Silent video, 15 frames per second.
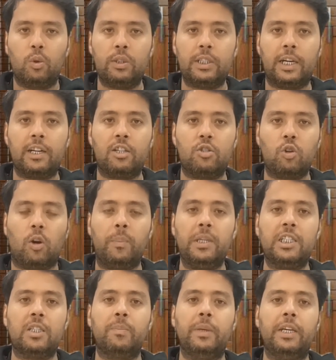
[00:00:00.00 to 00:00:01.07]

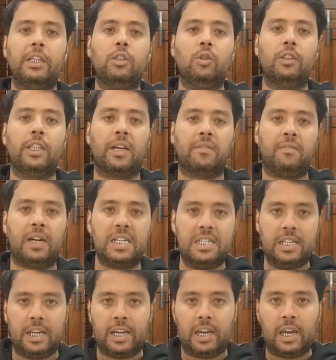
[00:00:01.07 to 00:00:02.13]
2024 में जो
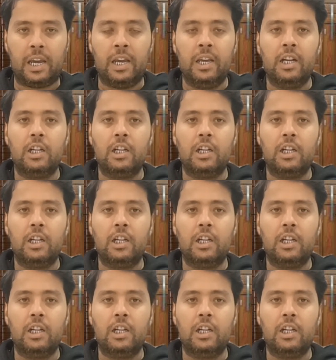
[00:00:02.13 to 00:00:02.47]
दरवाजे हैं